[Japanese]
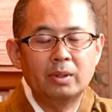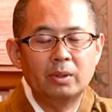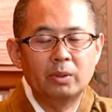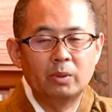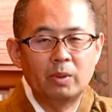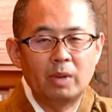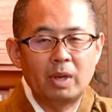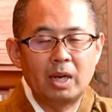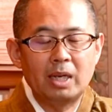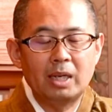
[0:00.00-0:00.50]

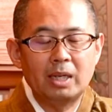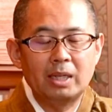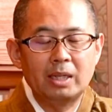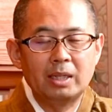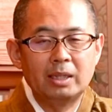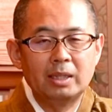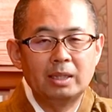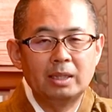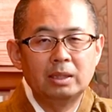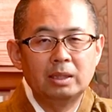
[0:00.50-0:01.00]
今日は
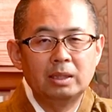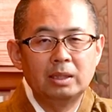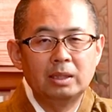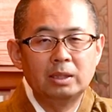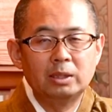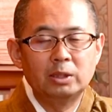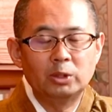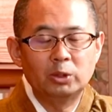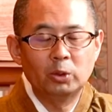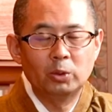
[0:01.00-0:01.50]

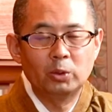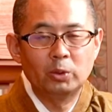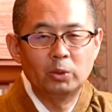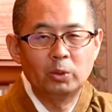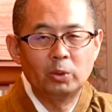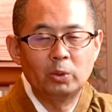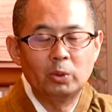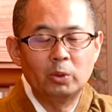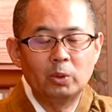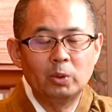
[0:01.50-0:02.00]
象
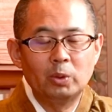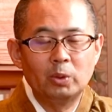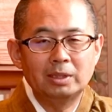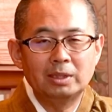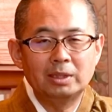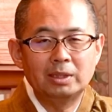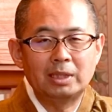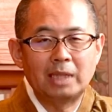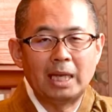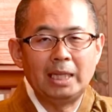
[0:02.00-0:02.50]
の
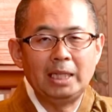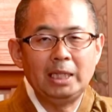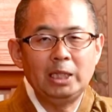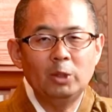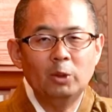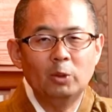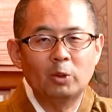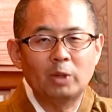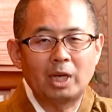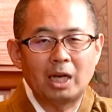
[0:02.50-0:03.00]
大移
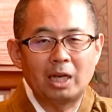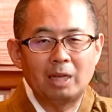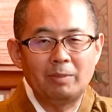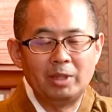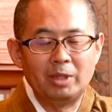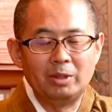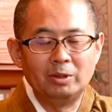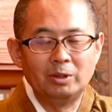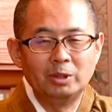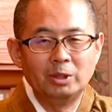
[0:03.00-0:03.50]
動から
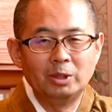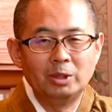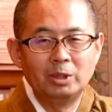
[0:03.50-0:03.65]
見る